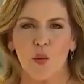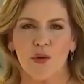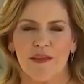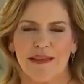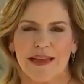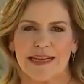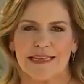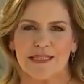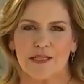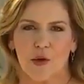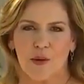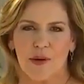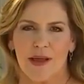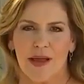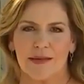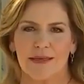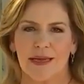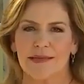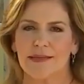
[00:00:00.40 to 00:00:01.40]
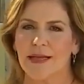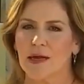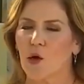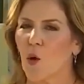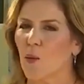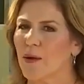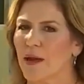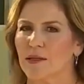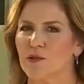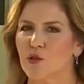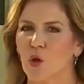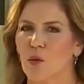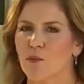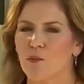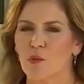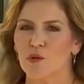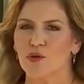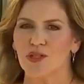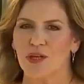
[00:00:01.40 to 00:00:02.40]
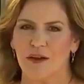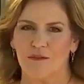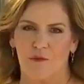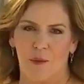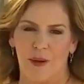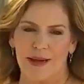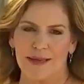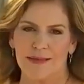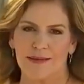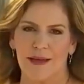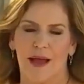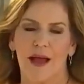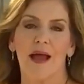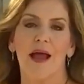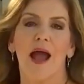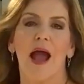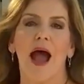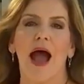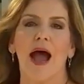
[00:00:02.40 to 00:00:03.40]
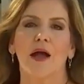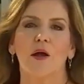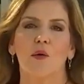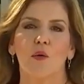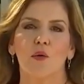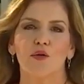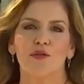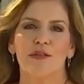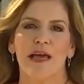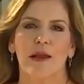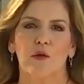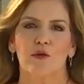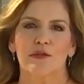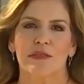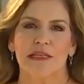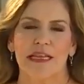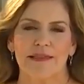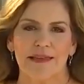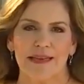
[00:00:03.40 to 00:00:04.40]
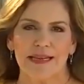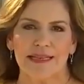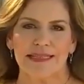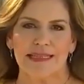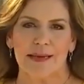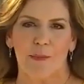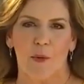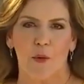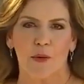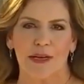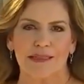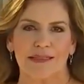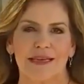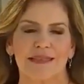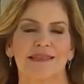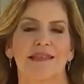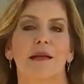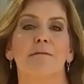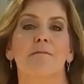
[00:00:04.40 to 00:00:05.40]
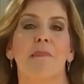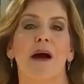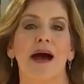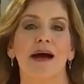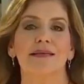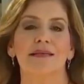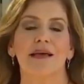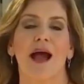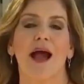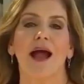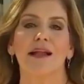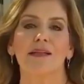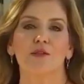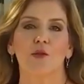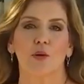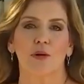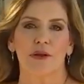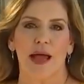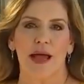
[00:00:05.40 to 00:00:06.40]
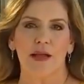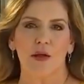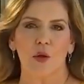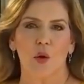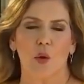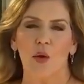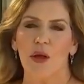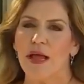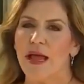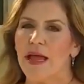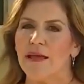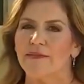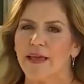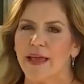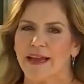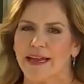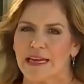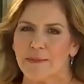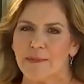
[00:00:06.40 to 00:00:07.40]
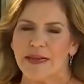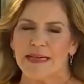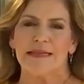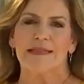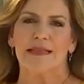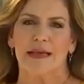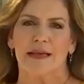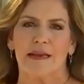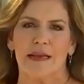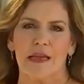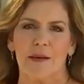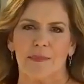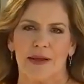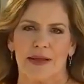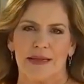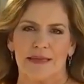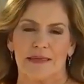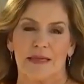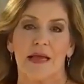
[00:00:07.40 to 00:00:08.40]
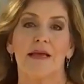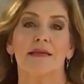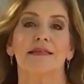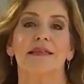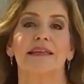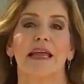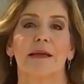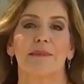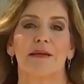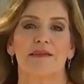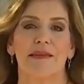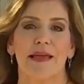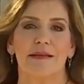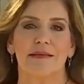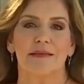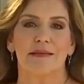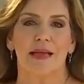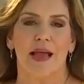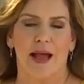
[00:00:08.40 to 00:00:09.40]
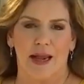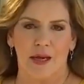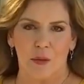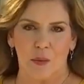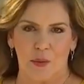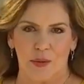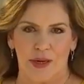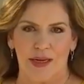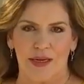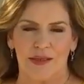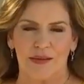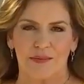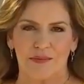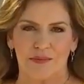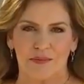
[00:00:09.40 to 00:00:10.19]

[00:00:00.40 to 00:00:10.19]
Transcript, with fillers: una de las teorías que está cobrando mucha fuerza, acusa a los líderes demócratas de más alto rango de crímenes terribles sin evidencia alguna.